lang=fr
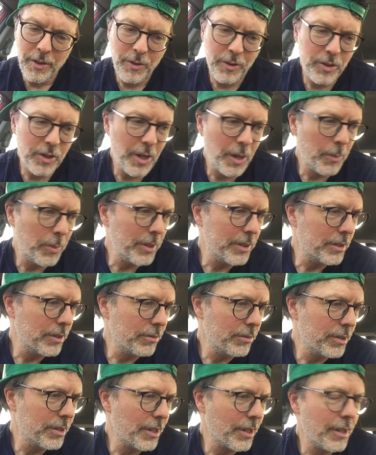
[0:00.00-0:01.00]
J'ai l'impression
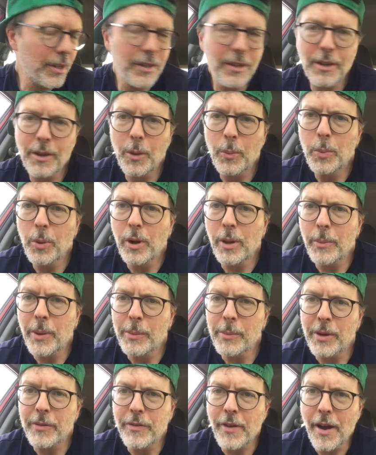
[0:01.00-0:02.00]
que c'est un peu la
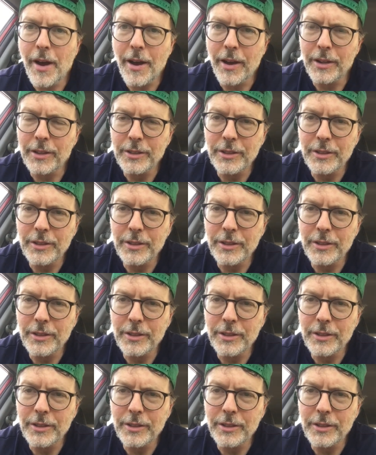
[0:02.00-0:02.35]
même affaire.